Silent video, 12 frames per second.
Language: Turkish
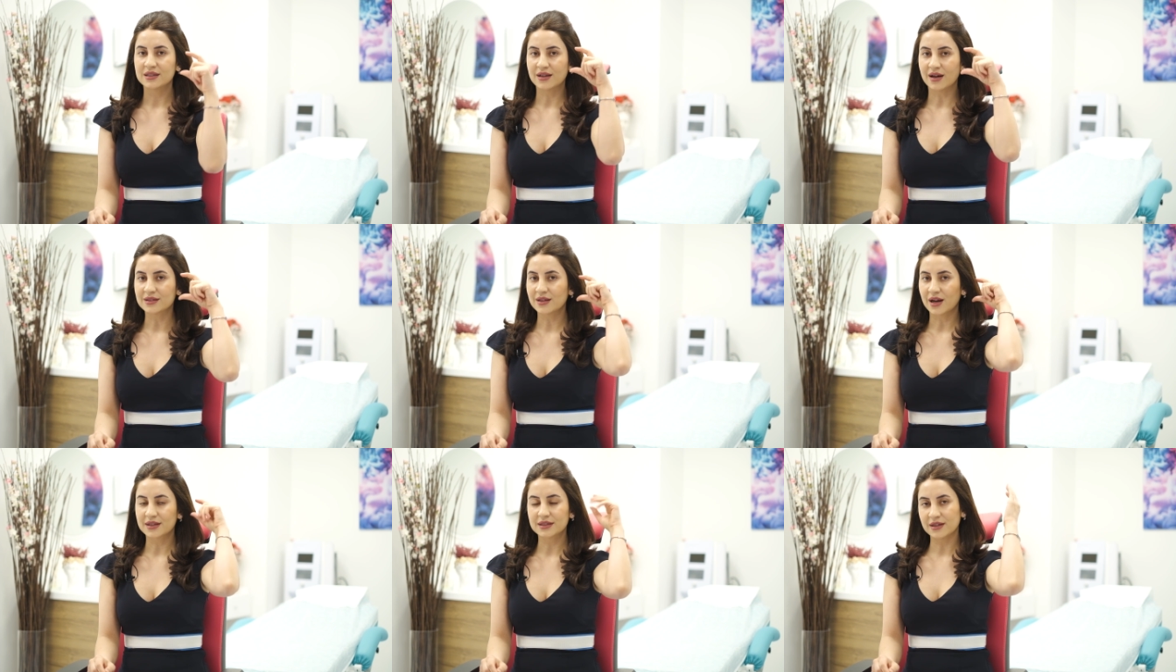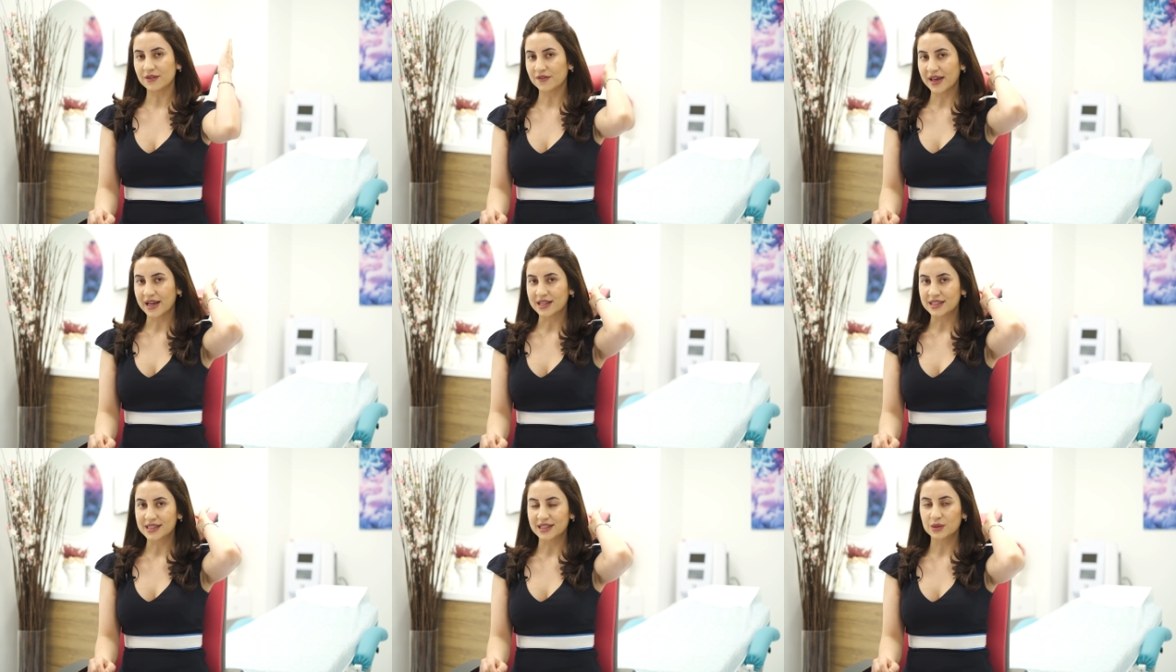Yanlarda ve
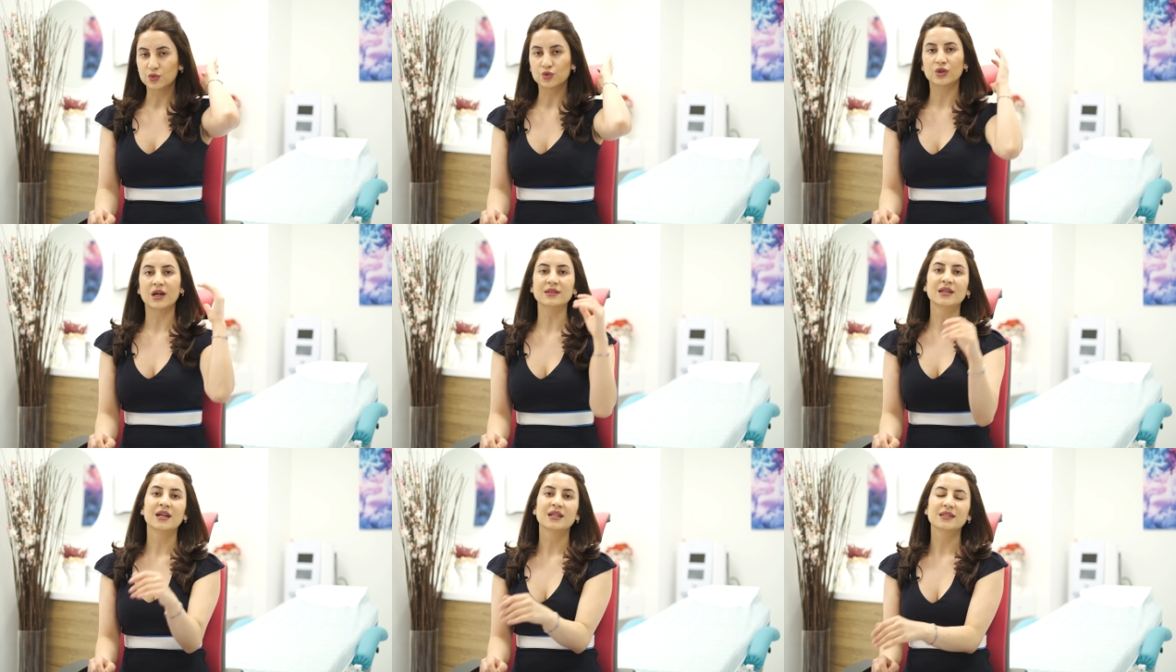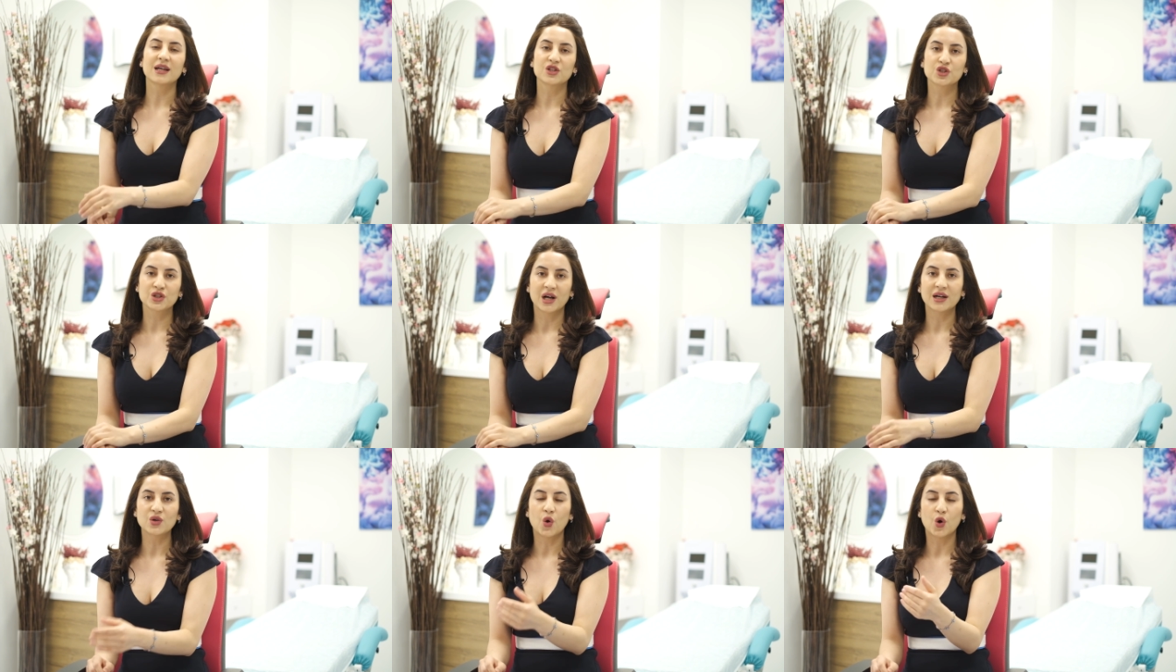ensede bulunan
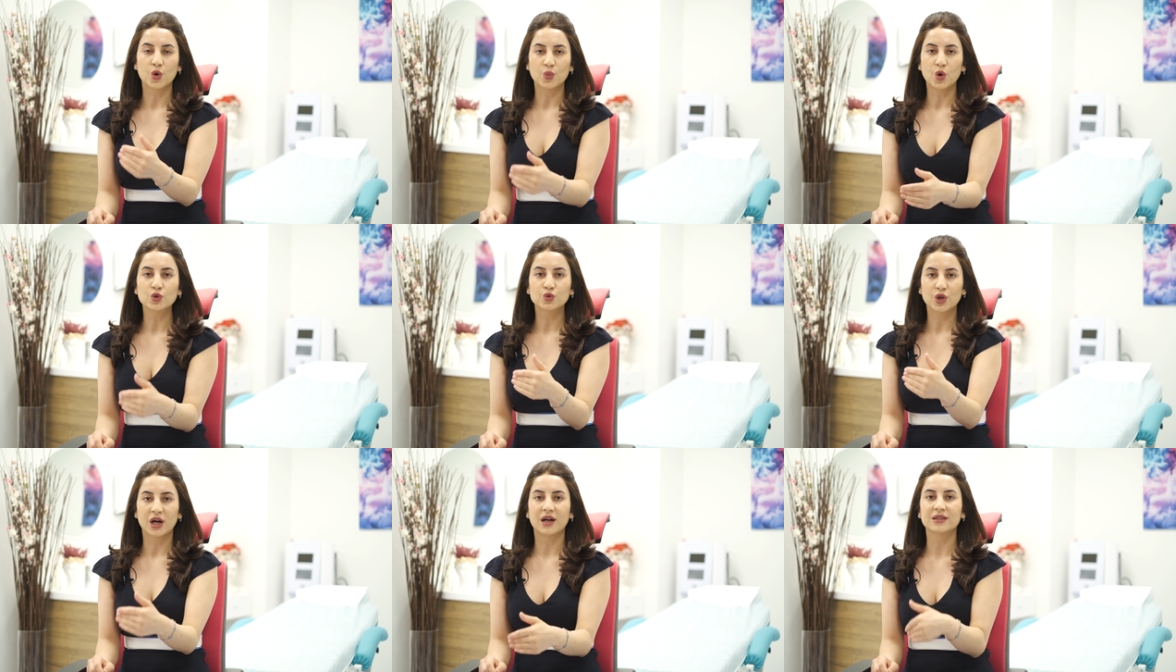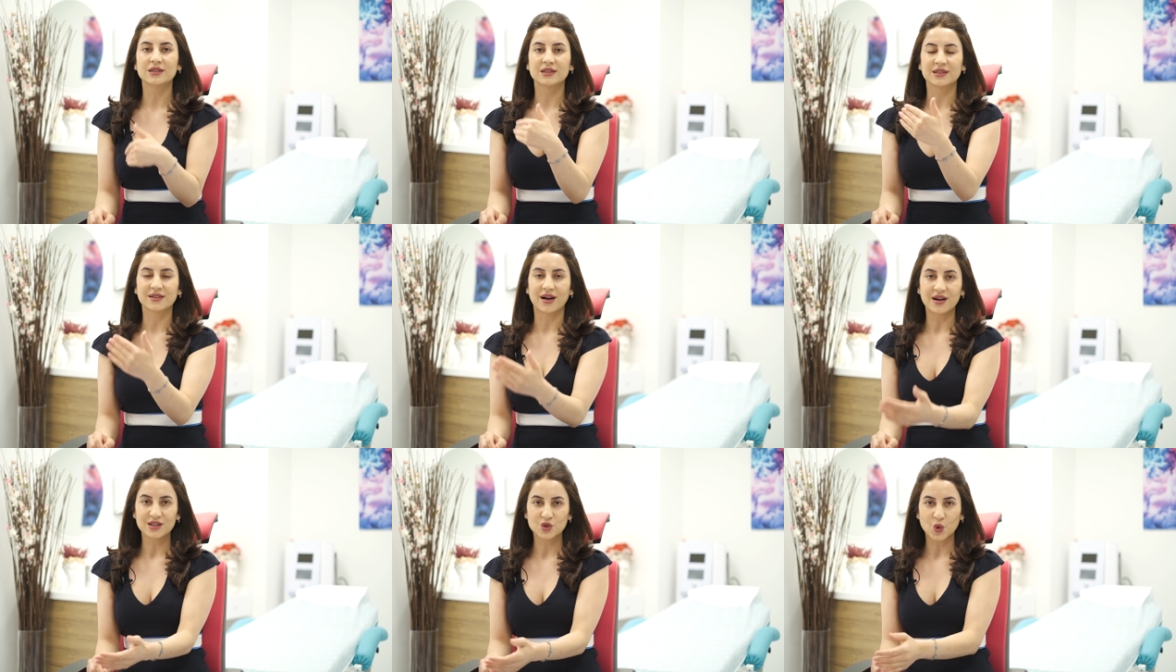Saçlar hormon duyarlılığı
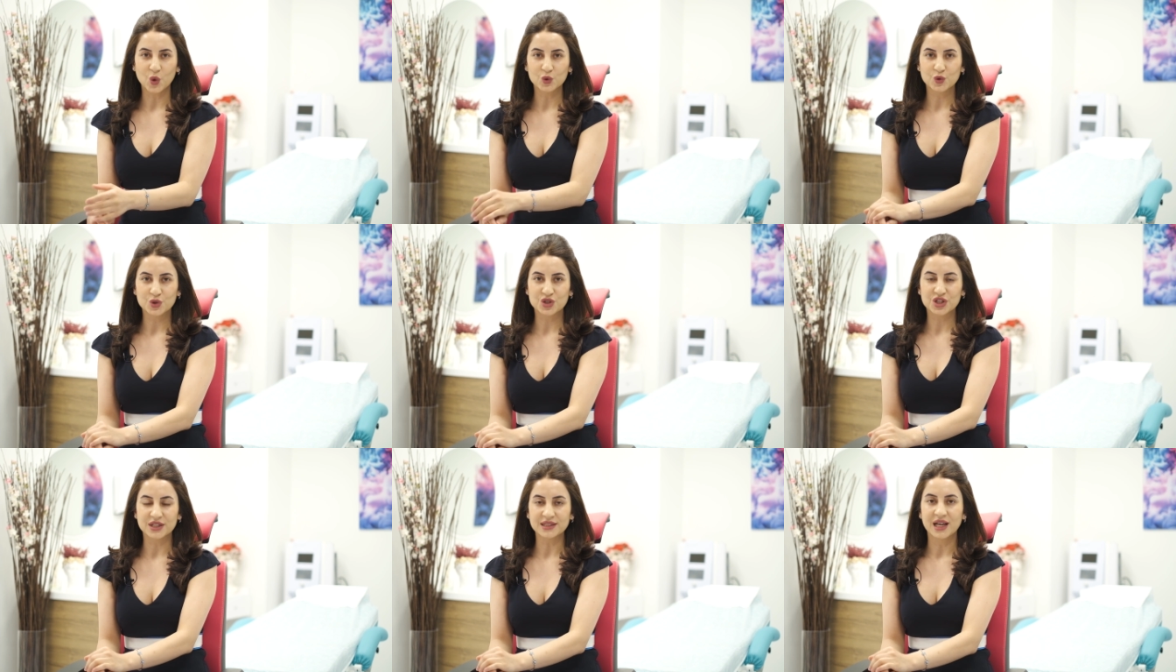daha az olduğu için